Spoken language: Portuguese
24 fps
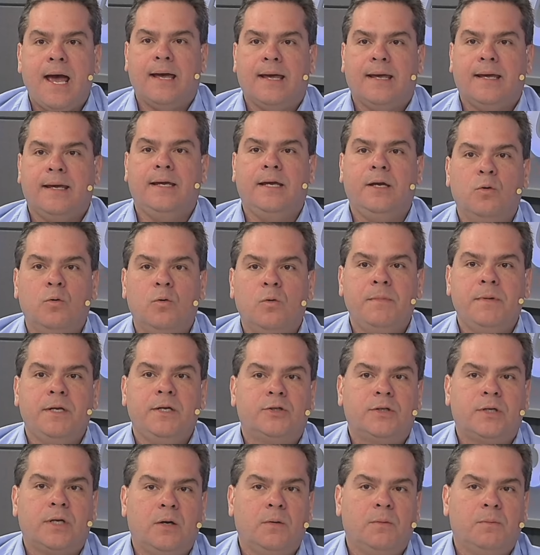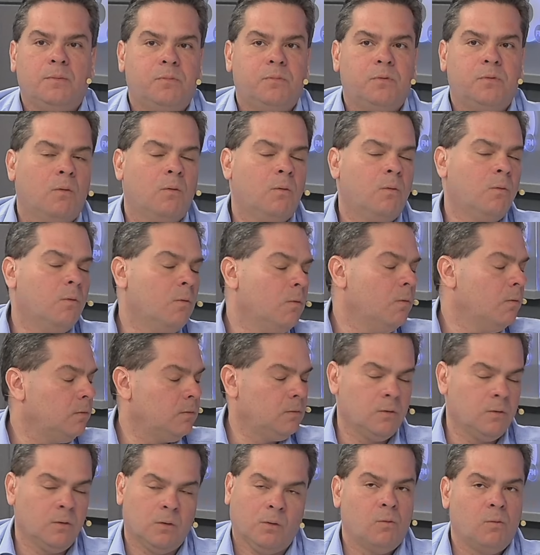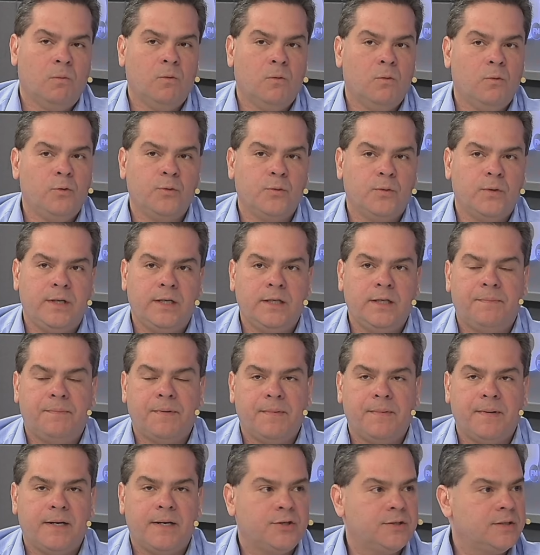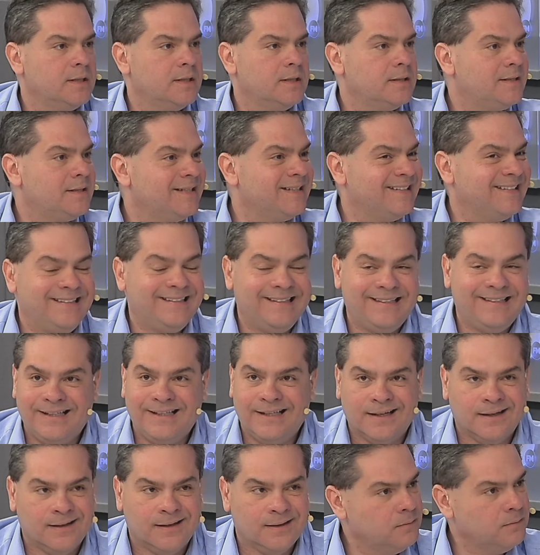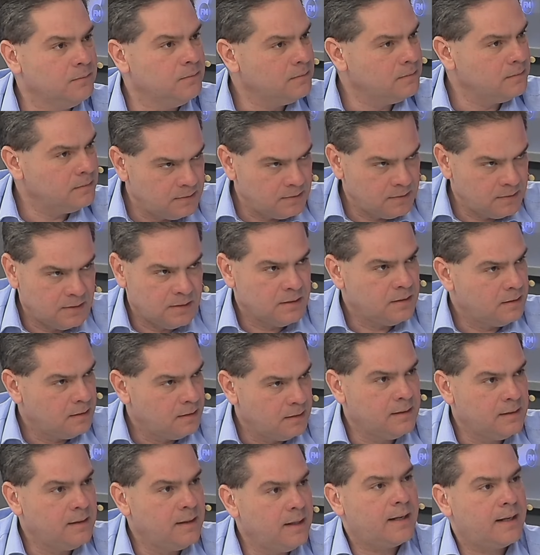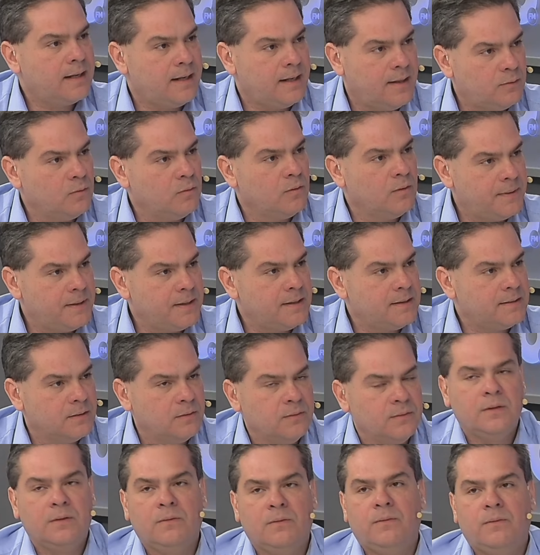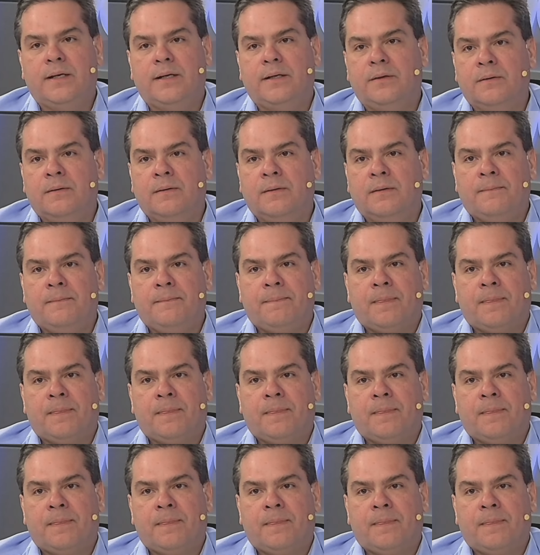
E aí o Ministério Público, o, o, juiz de primeira instância não decretou a prisão de Wendel.